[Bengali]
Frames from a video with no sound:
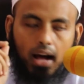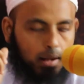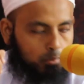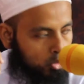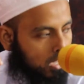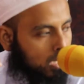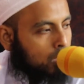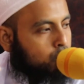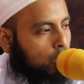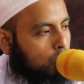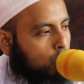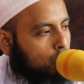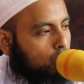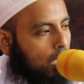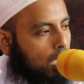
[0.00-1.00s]
আবু
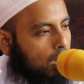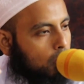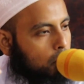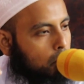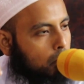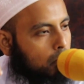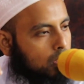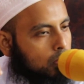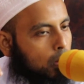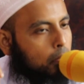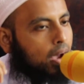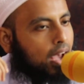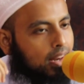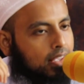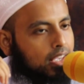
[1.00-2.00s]
হানিফার মতো আলেম ইমাম
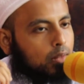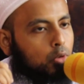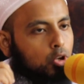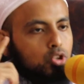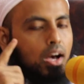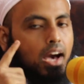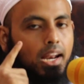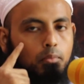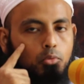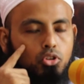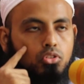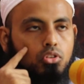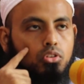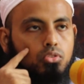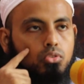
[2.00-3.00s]
মালিকের মতো আলেম
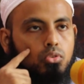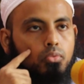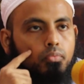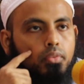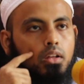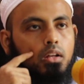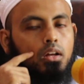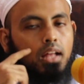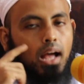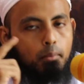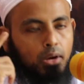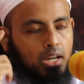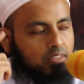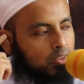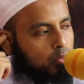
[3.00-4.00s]
হইতে হইত
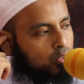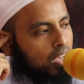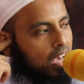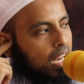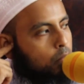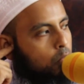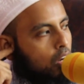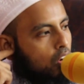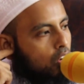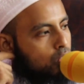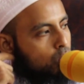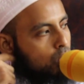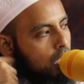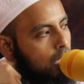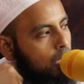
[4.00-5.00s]
আবু হানিফার মতো আলেম হওয়ার
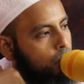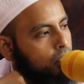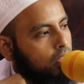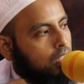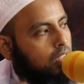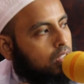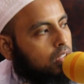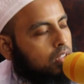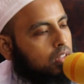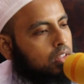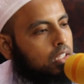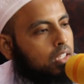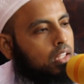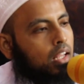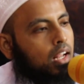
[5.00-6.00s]
অর্থ কি
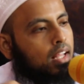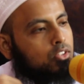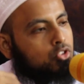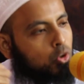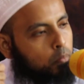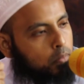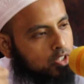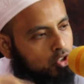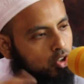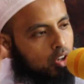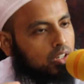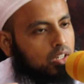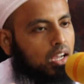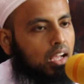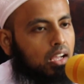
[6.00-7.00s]
দিনে রাত চব্বিশ
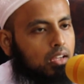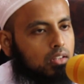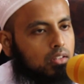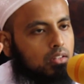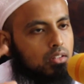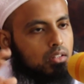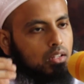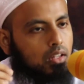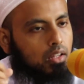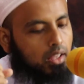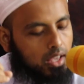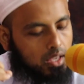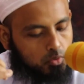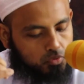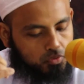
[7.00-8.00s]
ঘন্টা
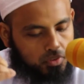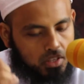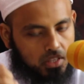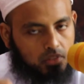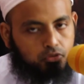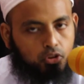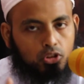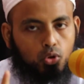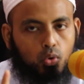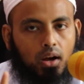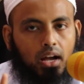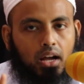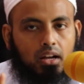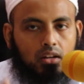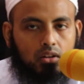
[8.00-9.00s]
এই ফিক
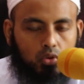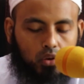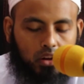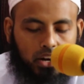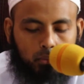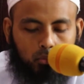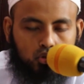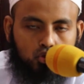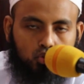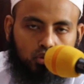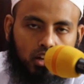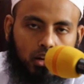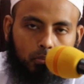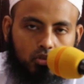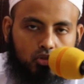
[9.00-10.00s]
ফতোয়া কোরআন এবং
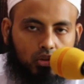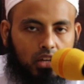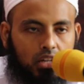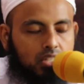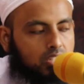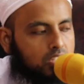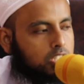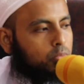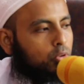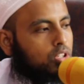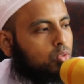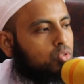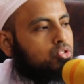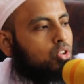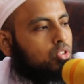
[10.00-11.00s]
সুন্নার পিছনে নিজের
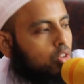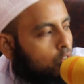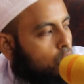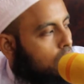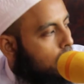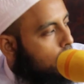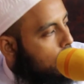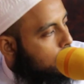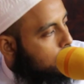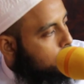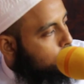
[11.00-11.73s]
জীবনকে উৎসর্গ করে দেওয়া